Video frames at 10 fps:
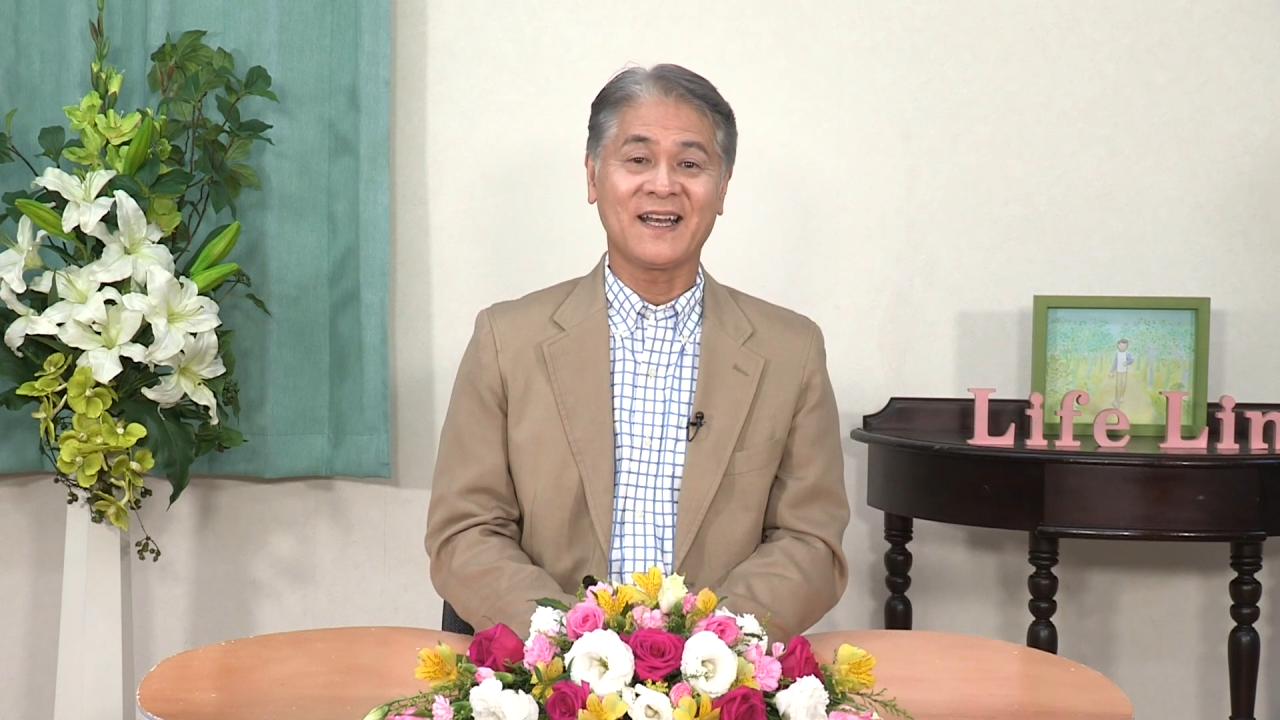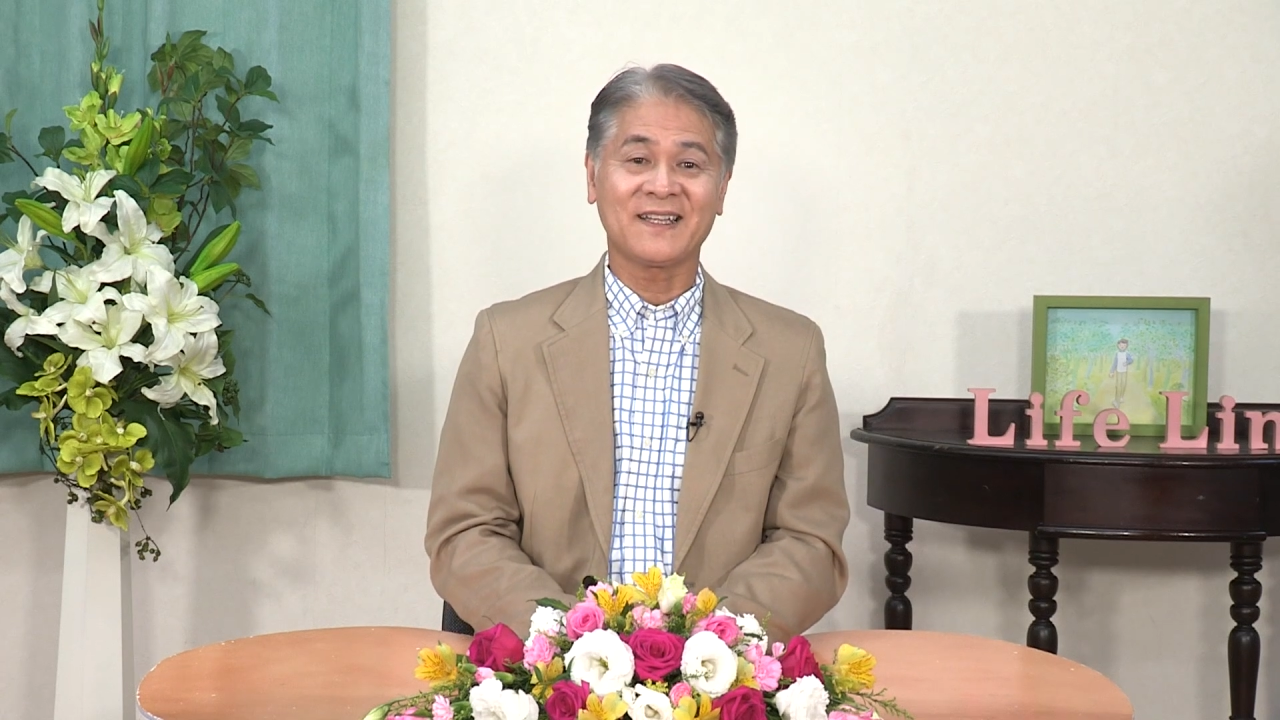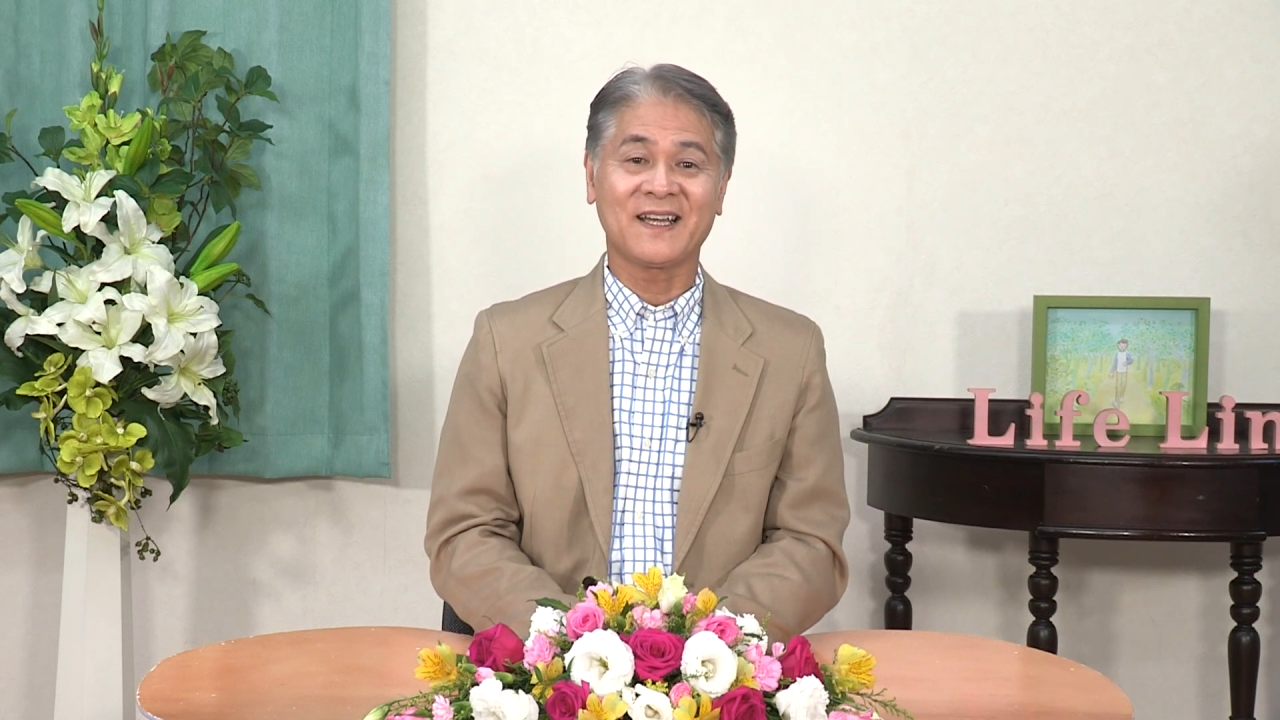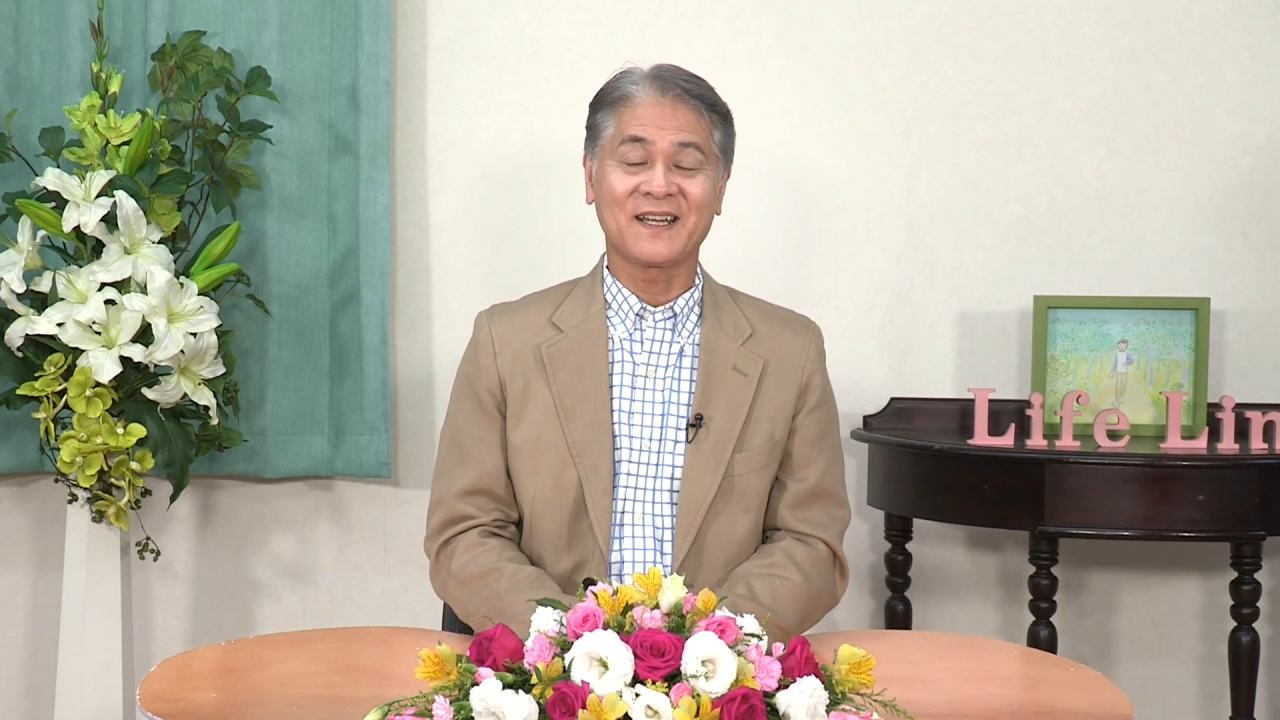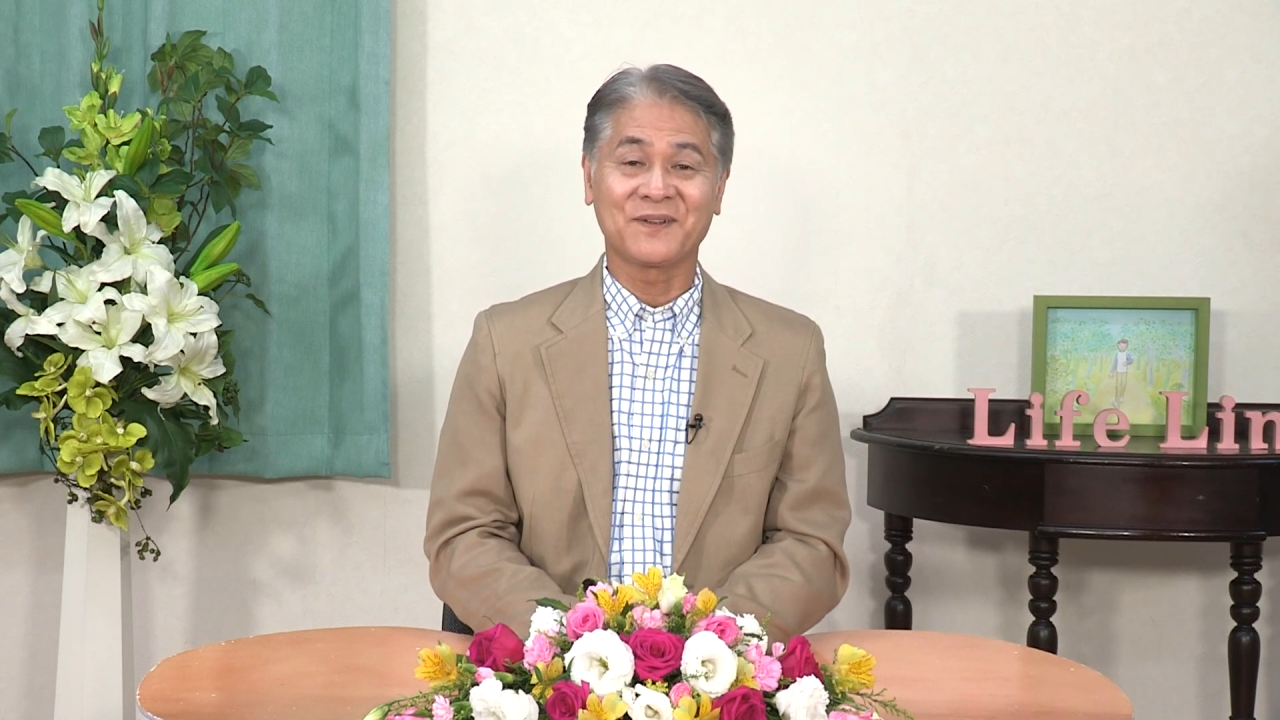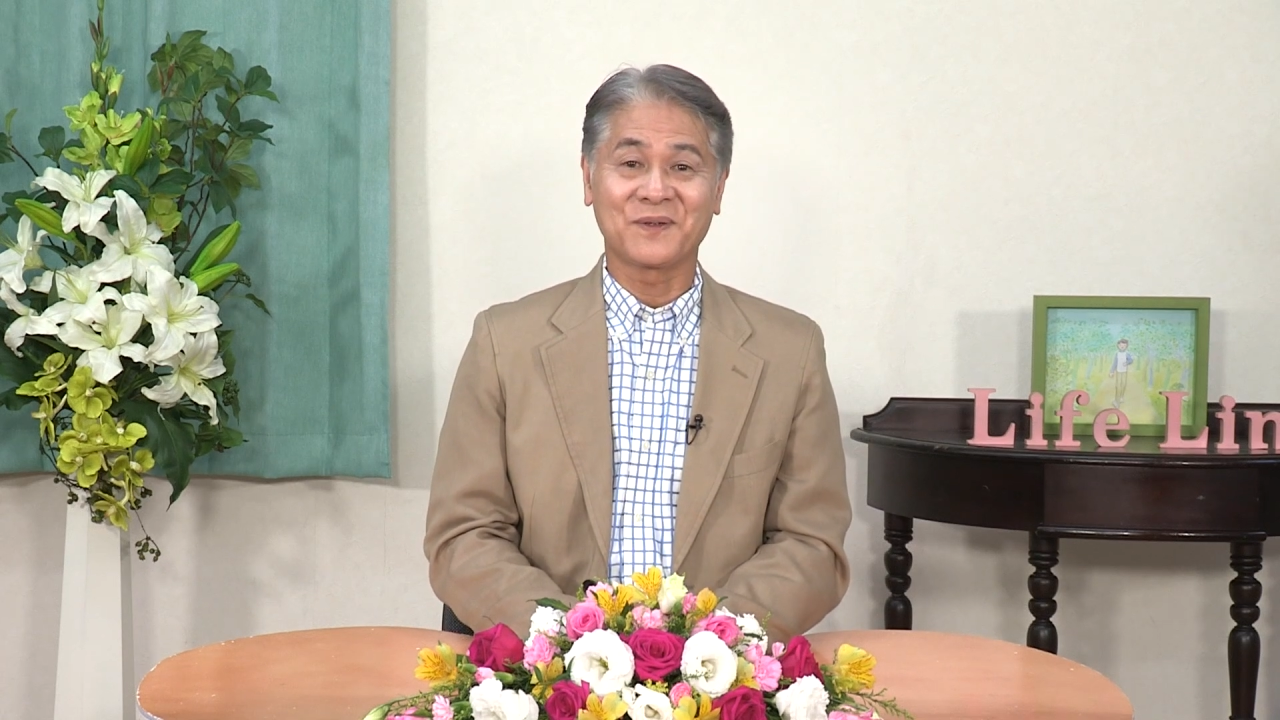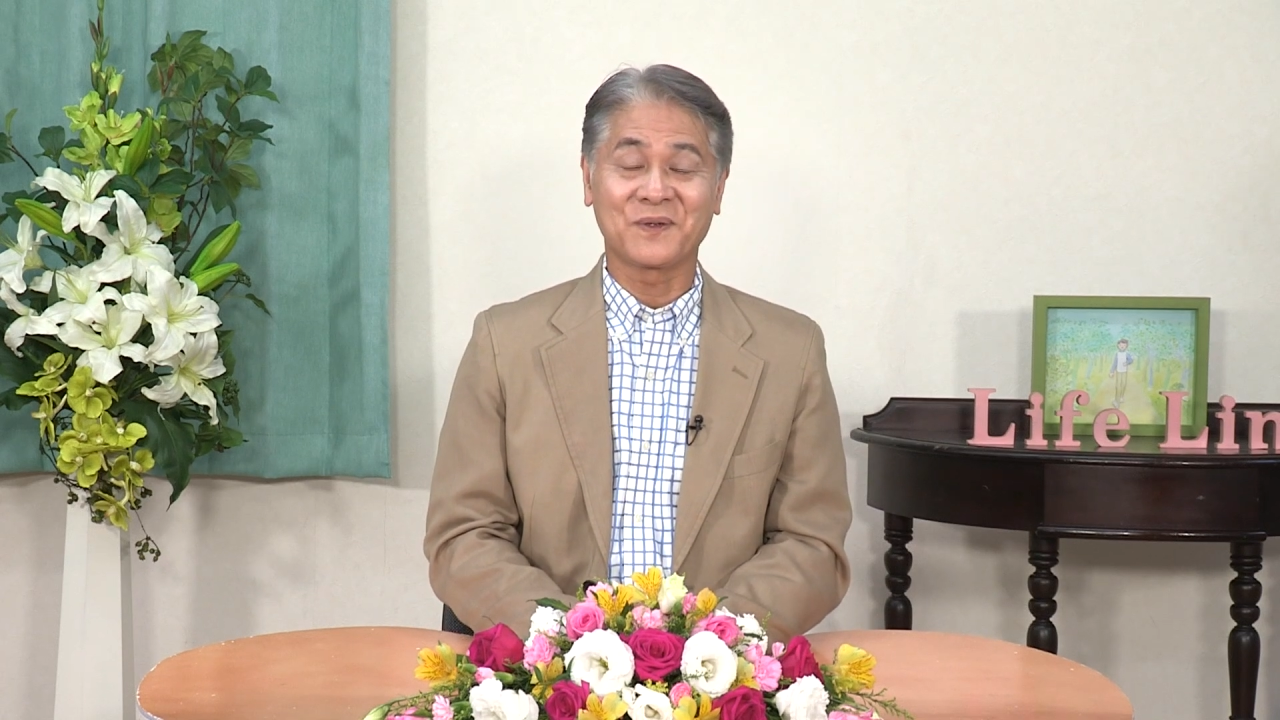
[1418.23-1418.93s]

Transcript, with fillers: あなたからの